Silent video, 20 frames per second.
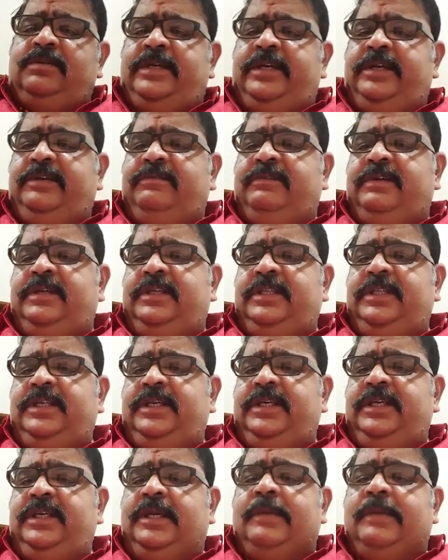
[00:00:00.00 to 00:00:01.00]
పెద్ద పెద్ద
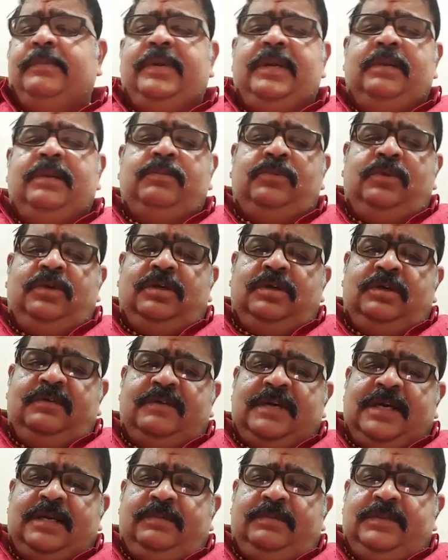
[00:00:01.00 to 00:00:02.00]
సైంటిస్టులకు
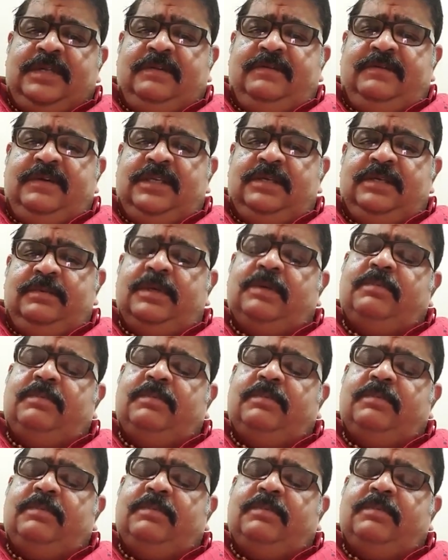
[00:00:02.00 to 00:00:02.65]
మరియు పెద్ద పెద్ద